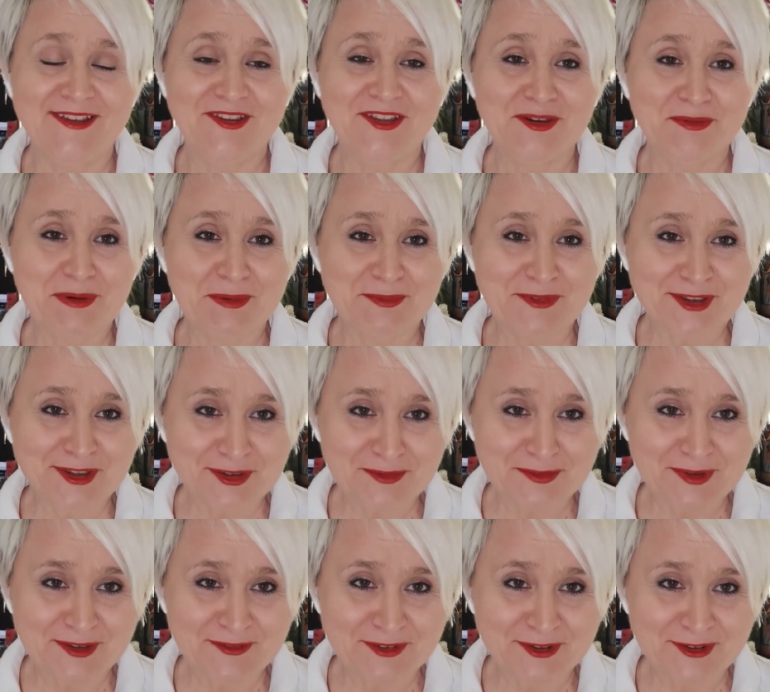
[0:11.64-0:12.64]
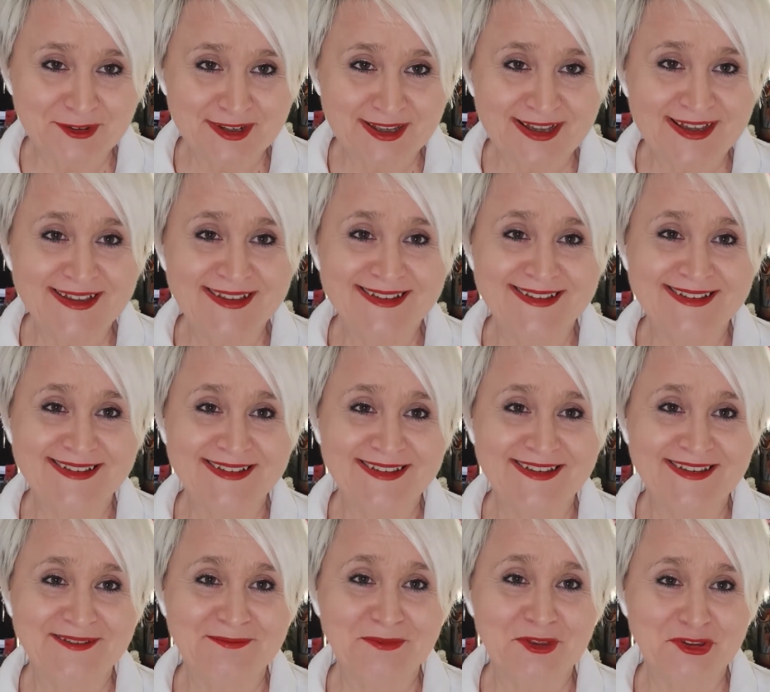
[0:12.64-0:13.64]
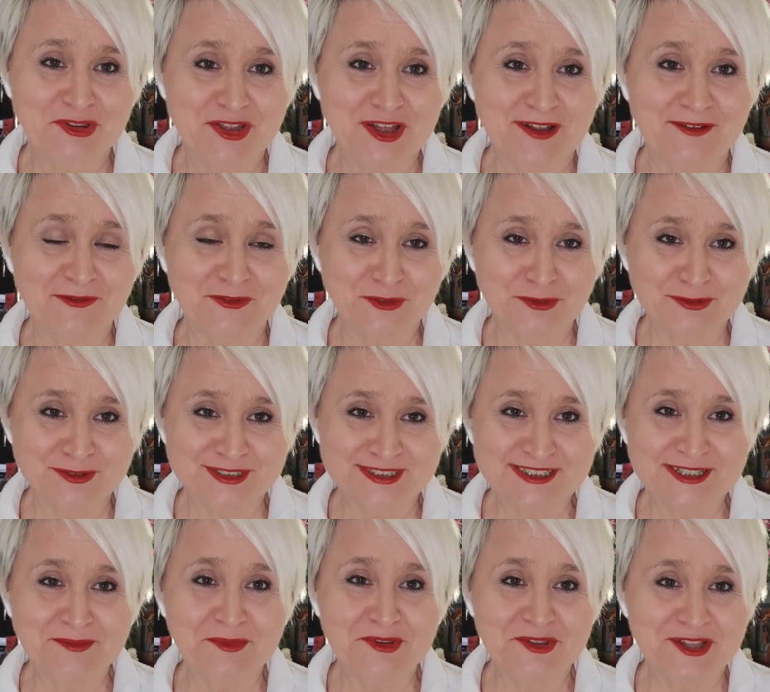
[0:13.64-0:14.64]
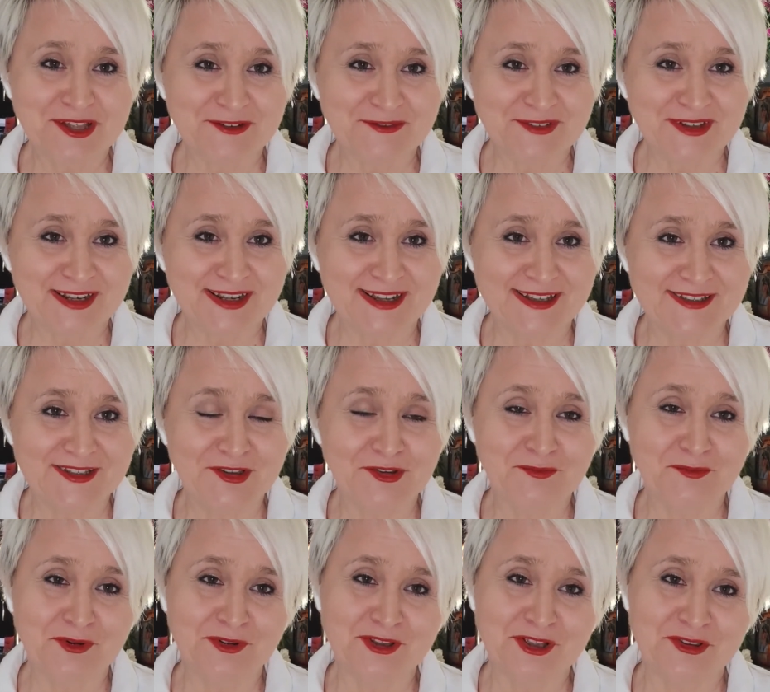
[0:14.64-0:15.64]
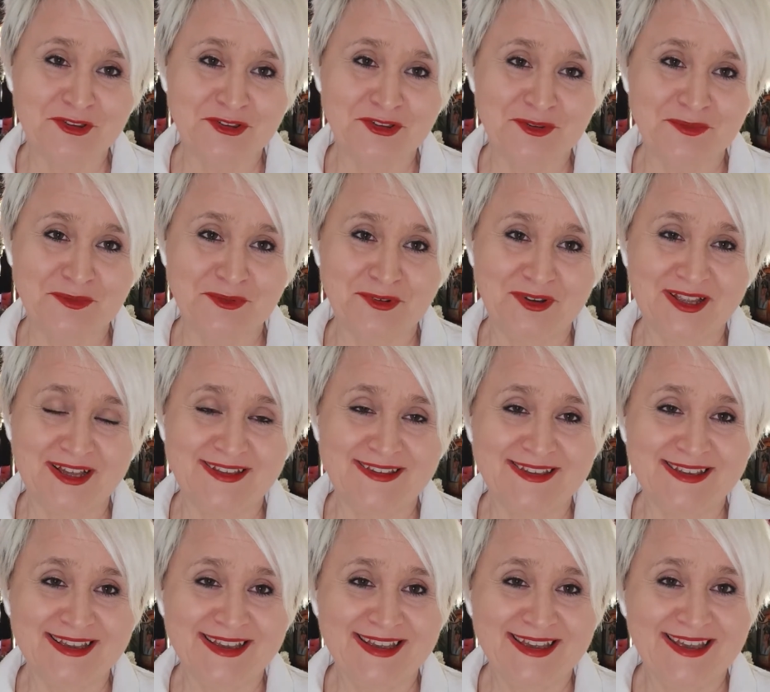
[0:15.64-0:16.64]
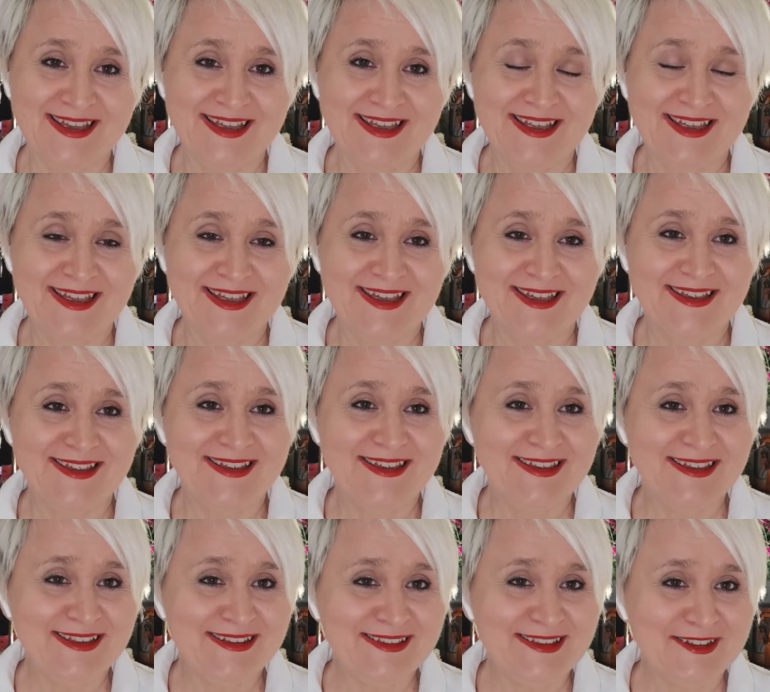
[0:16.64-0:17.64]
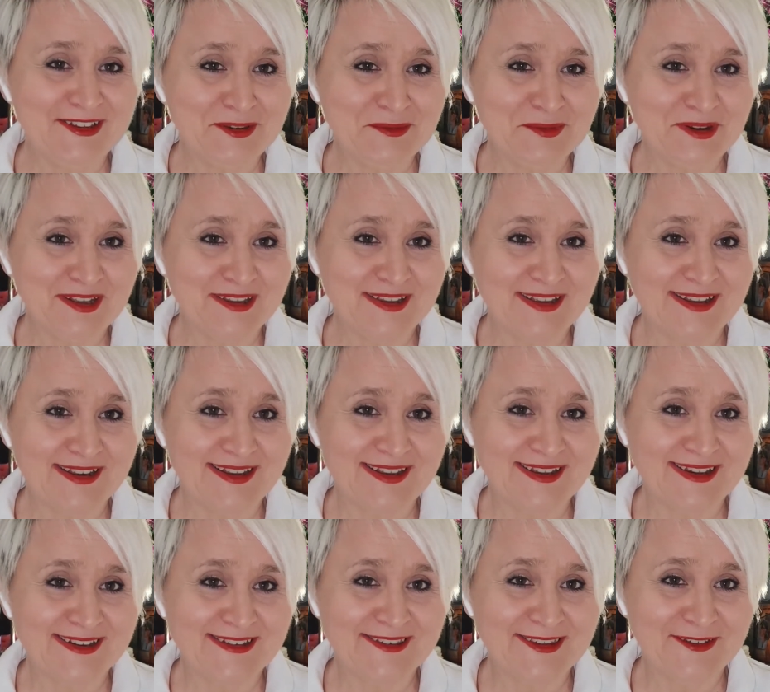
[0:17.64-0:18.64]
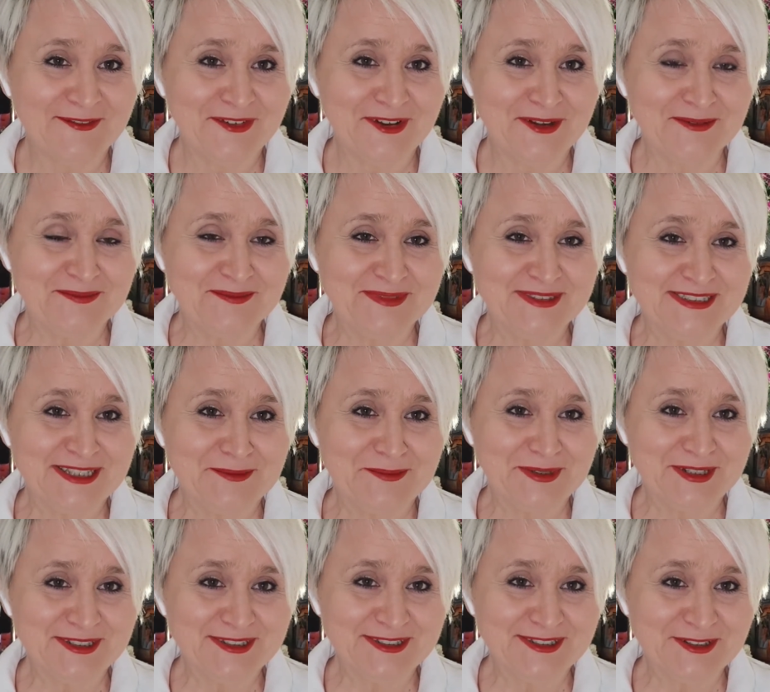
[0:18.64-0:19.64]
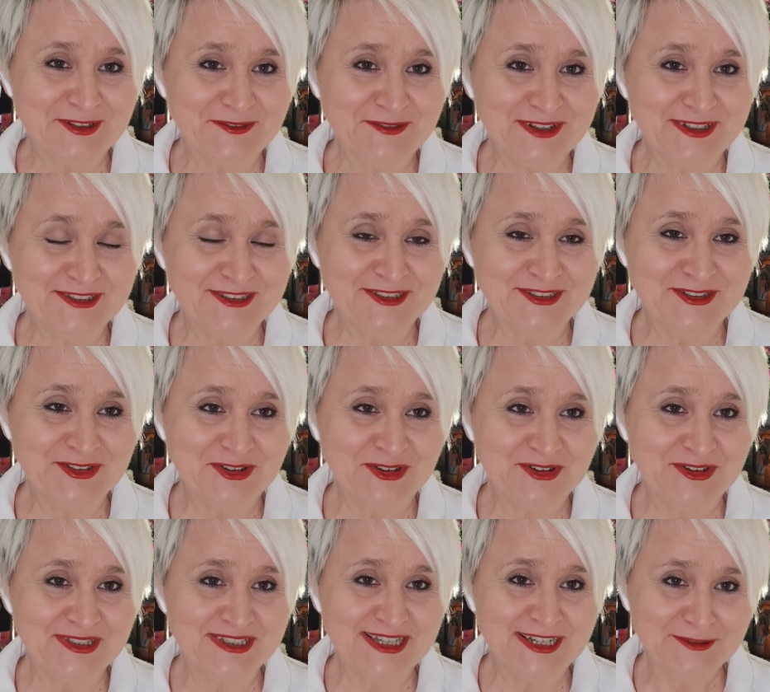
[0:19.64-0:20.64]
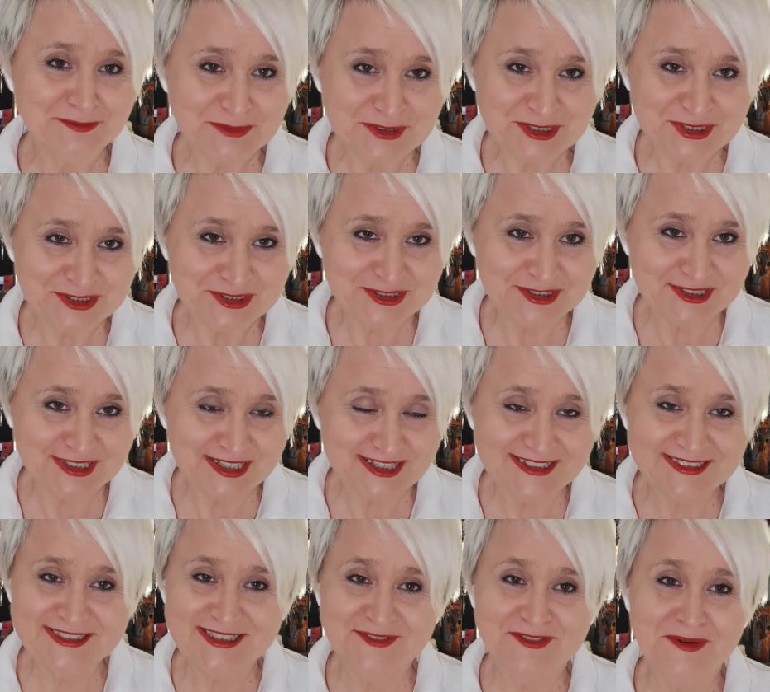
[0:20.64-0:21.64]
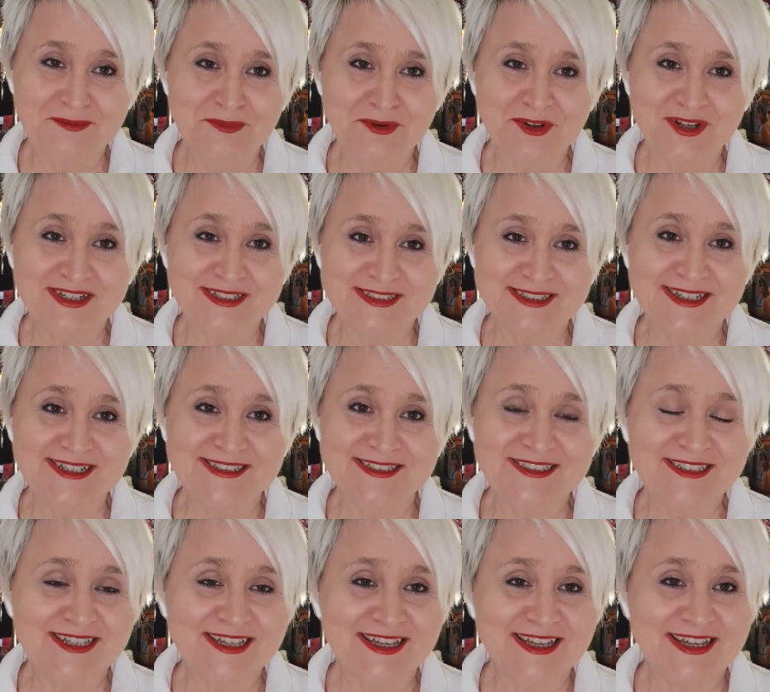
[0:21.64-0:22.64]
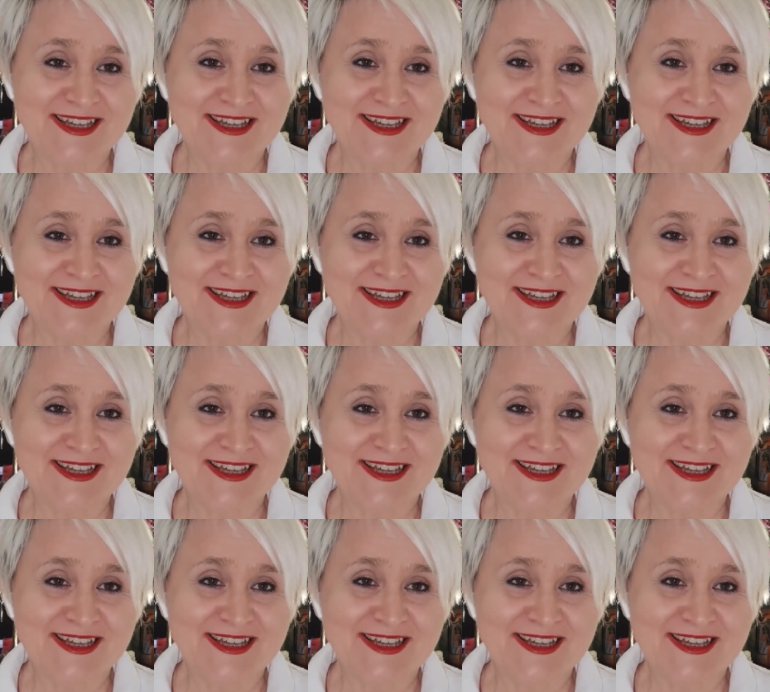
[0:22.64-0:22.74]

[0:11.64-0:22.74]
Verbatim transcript: to ja mam na imię Wiola, mieszkam w Turcji, mieszkam w Alanie od ponad 7 lat i na tym kanale chcę Wam zaprezentować to, jak mi się żyje. Chcę Wam pokazać